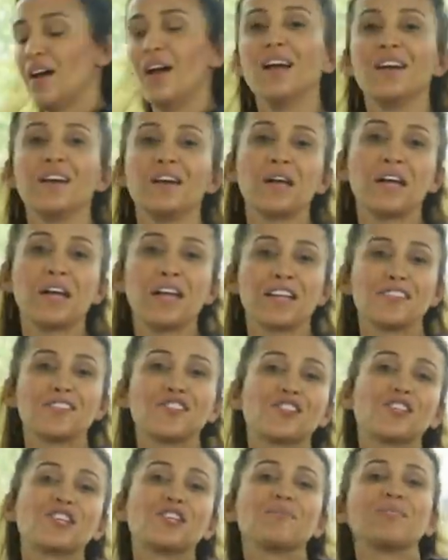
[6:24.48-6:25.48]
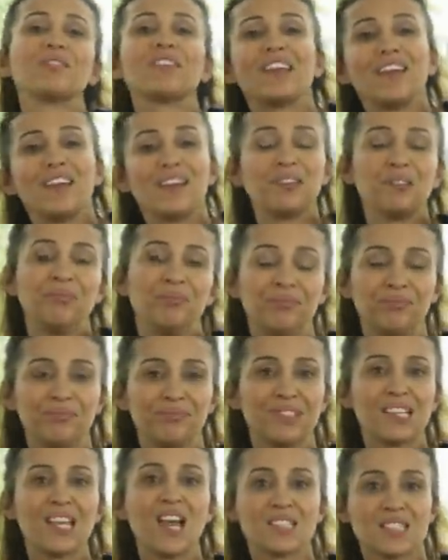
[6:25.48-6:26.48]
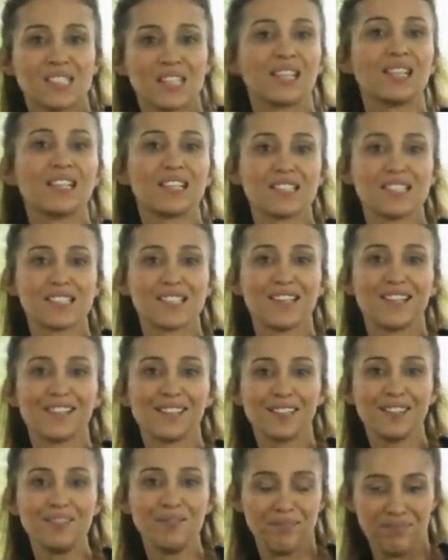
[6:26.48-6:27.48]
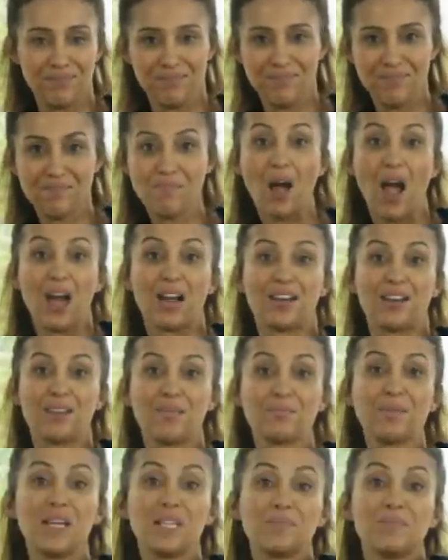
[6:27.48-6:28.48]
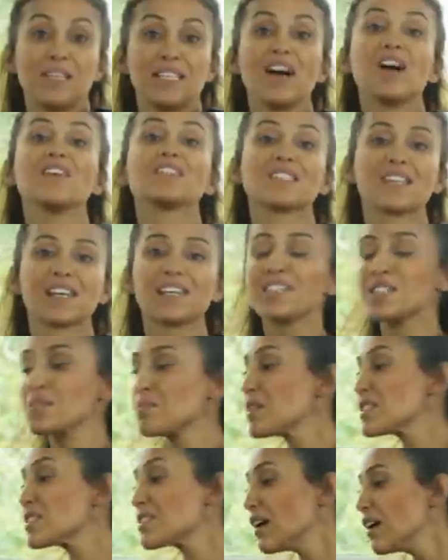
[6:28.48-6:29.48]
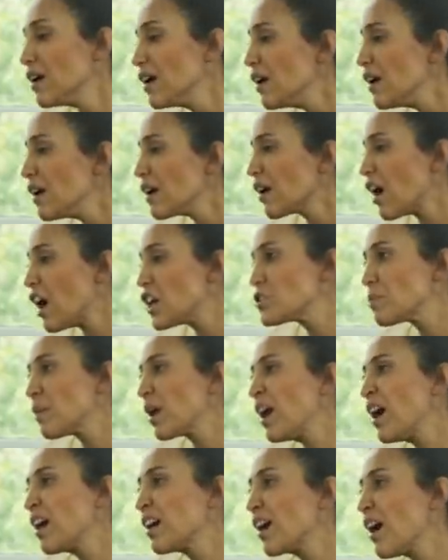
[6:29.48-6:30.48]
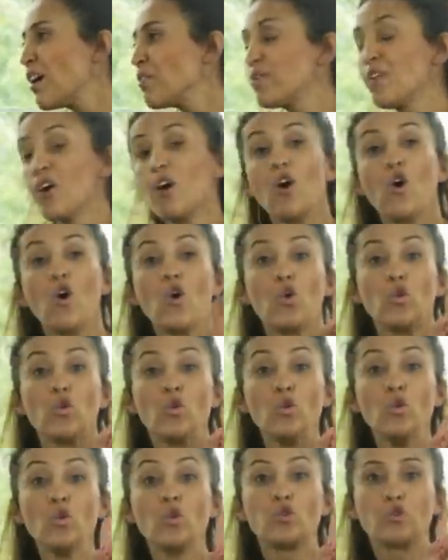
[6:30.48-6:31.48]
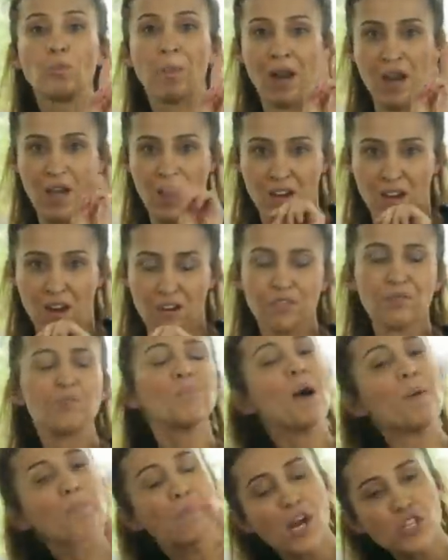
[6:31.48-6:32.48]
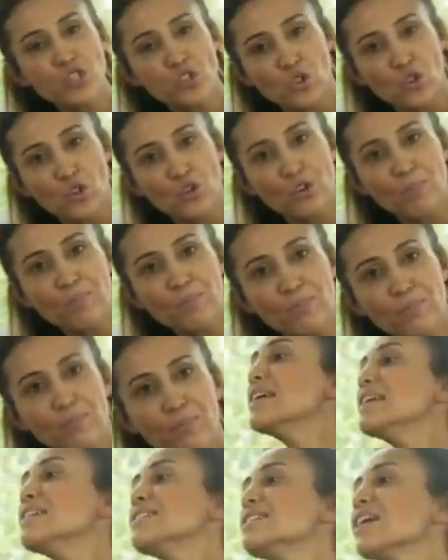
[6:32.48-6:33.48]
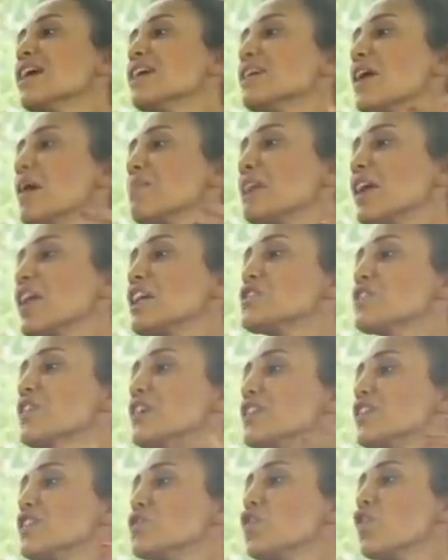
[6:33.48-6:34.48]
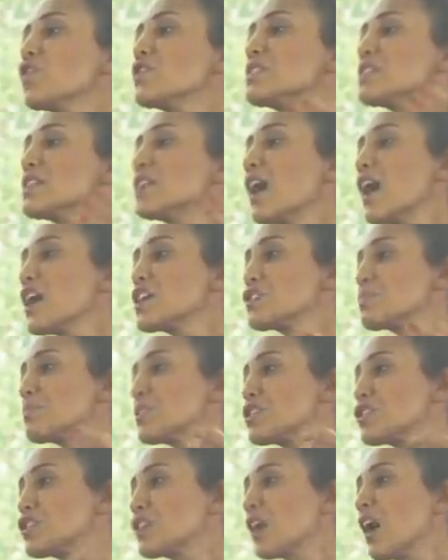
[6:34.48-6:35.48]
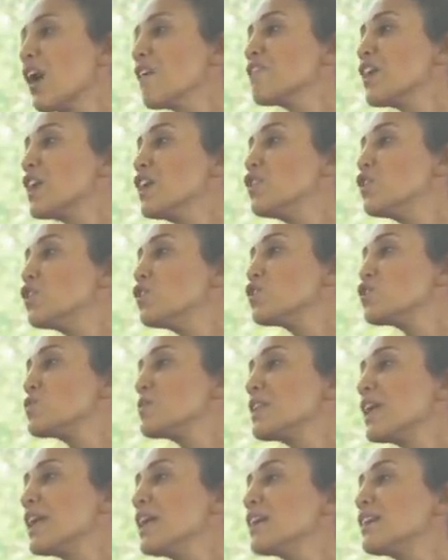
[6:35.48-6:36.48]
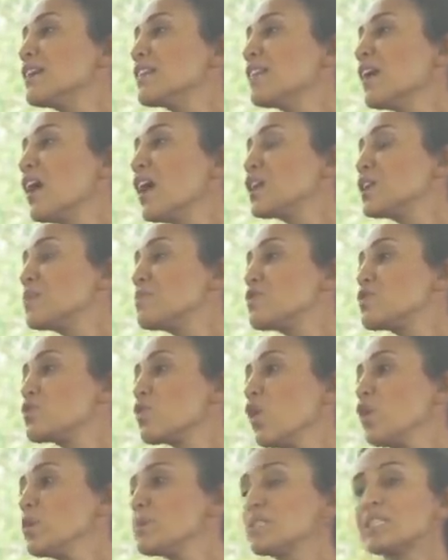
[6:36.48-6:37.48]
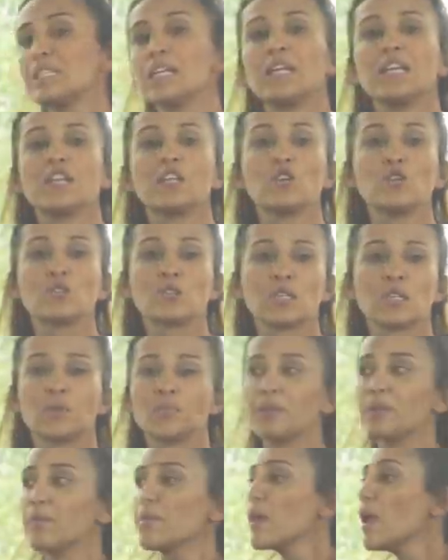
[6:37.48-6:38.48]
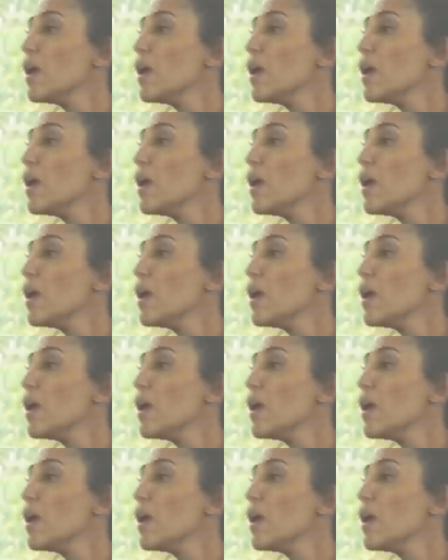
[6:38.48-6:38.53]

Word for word: Evet şimdi yastıklarınızı alın. Bak beni beni astı kızmazı. Kaç paragraf? Üç paragraf. Ben başlıyorum. Instagram keşfette çok sık karşıma çıkan ve 200 bine yakın takipçisi olmasıyla 202 bin